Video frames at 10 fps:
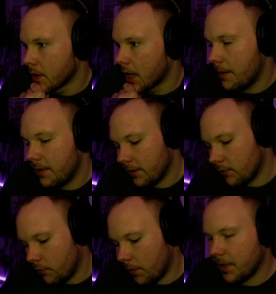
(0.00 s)
Aber das
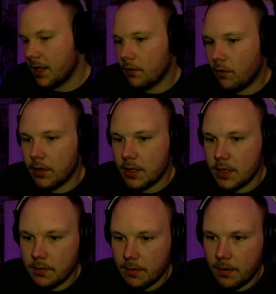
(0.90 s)
droppt halt
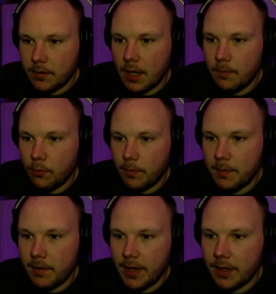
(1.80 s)
ordentlich Tempo bei
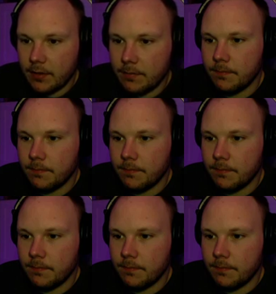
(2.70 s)
mir weg, ne?